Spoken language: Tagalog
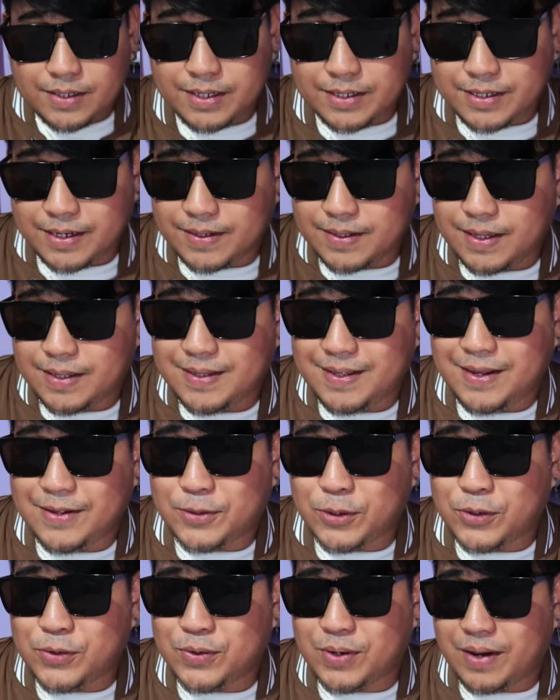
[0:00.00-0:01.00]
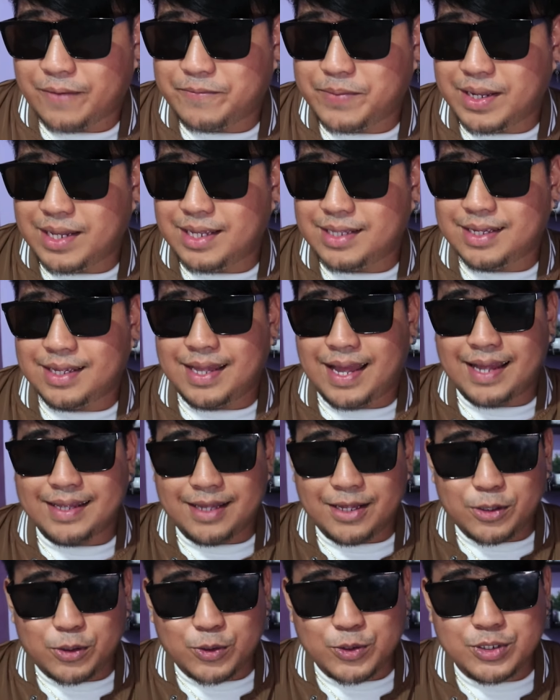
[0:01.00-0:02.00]
Chinecheck din dito yung ability
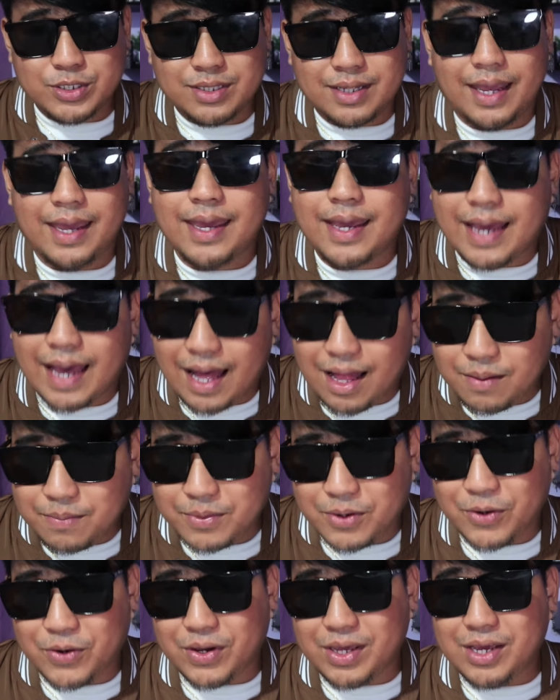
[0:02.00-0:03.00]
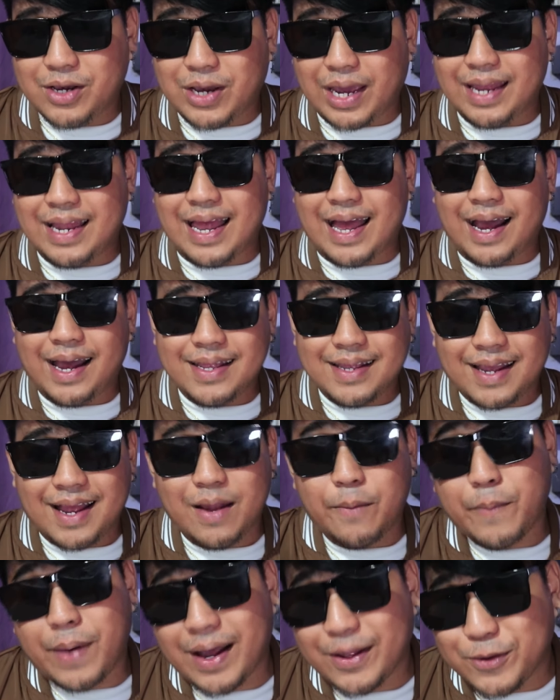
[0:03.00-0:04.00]
natin to stay calm. Okay? Kailangan
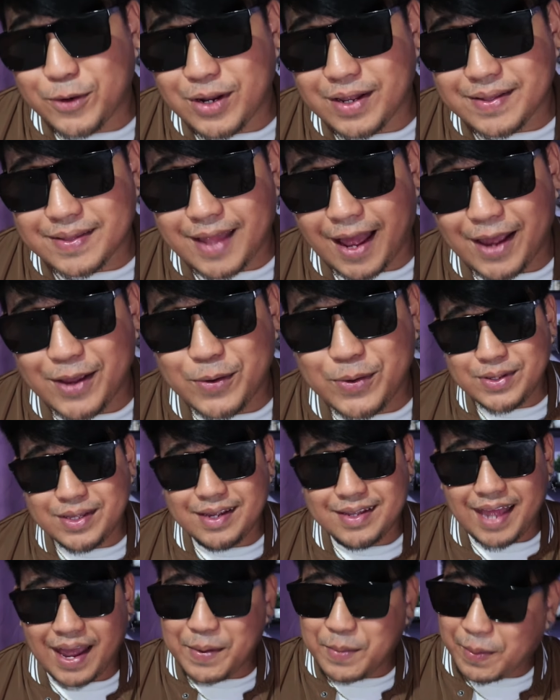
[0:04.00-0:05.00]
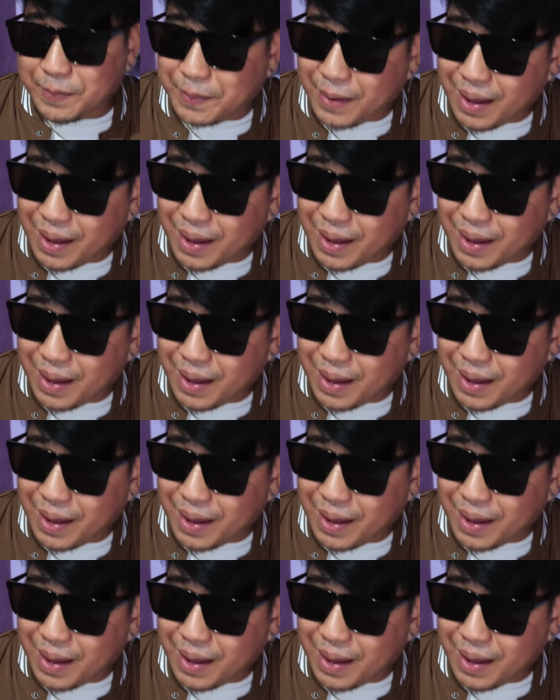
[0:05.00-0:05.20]
kalmado lang tayo, hindi tayo